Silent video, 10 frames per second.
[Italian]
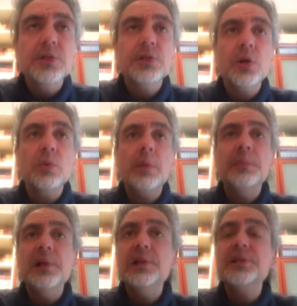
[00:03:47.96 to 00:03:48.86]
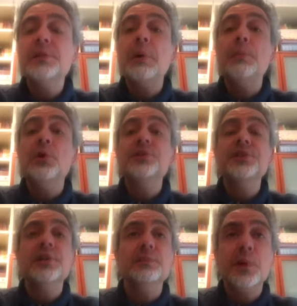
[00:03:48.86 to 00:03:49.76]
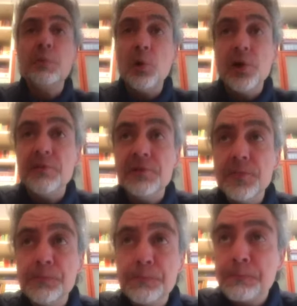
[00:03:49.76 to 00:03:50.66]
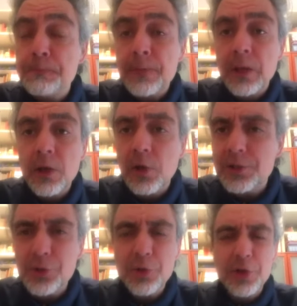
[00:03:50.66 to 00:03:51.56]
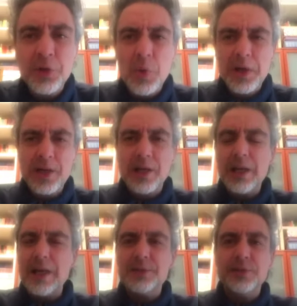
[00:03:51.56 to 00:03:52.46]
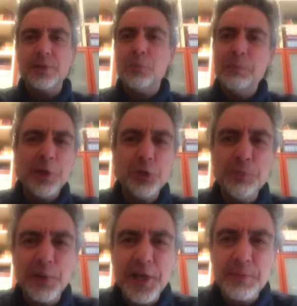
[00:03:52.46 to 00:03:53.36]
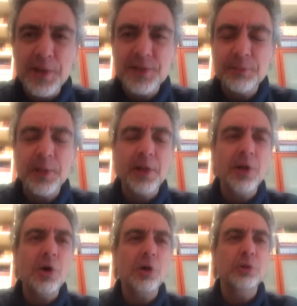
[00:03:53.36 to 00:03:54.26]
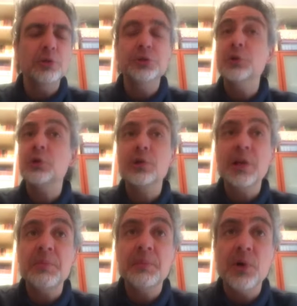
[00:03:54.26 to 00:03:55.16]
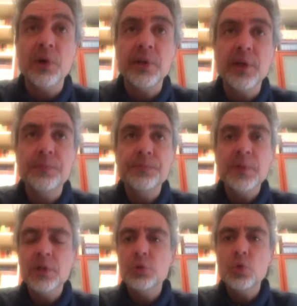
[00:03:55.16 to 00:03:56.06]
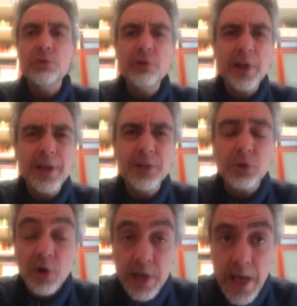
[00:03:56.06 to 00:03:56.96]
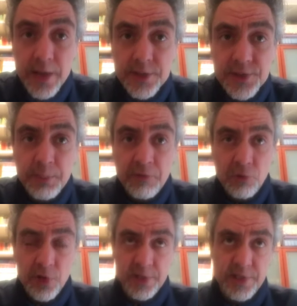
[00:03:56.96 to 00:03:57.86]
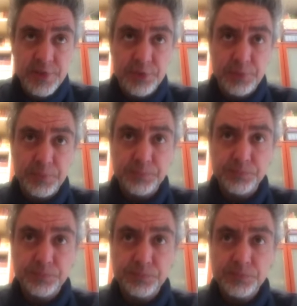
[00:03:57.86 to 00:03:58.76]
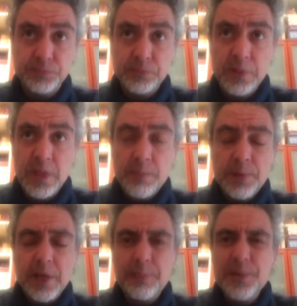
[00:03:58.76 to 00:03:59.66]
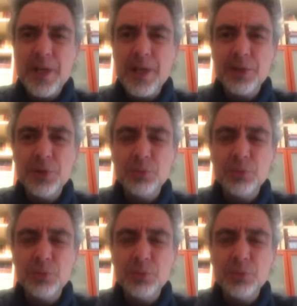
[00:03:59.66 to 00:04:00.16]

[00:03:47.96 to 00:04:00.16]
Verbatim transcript: C'è una bellissima poesia di Primo Levi che ho letto in qualche classe, in un paio di prime, se ben ricordo, il giorno della memoria, su cui vorrei tornare insieme a voi adesso, perché è piena di